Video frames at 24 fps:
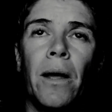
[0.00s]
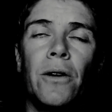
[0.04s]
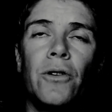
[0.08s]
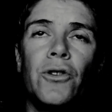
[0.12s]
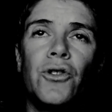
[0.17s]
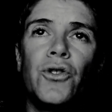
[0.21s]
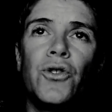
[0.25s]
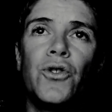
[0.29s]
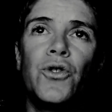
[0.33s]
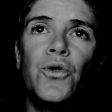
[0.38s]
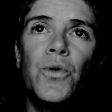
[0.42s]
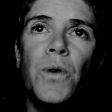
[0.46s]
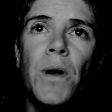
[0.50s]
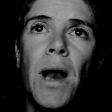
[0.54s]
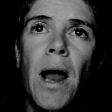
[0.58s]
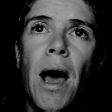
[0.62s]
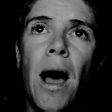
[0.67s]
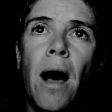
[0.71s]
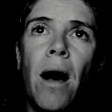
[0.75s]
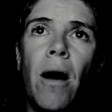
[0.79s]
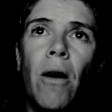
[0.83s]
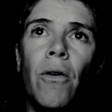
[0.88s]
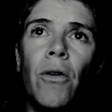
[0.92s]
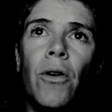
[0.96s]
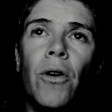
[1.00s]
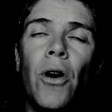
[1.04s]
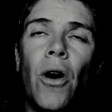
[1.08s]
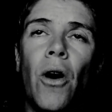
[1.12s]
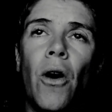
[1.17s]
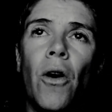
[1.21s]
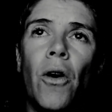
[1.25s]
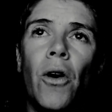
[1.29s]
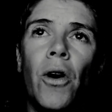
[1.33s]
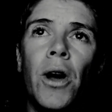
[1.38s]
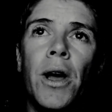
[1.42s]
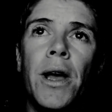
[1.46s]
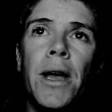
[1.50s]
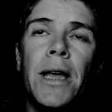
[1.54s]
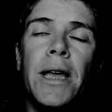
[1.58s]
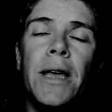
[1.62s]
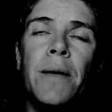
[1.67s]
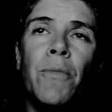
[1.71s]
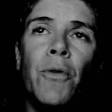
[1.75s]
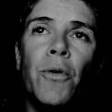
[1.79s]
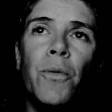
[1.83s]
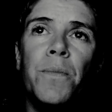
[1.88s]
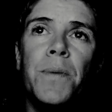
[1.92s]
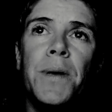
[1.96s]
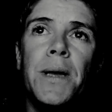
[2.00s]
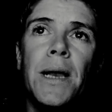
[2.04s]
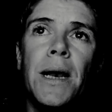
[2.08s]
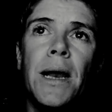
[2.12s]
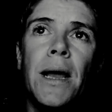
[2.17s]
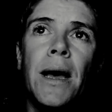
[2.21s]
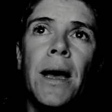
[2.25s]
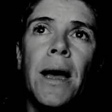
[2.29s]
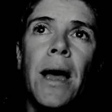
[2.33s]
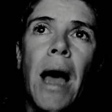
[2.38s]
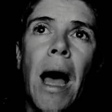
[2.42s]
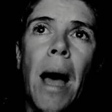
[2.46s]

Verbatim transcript: Je suis là encore, immobile,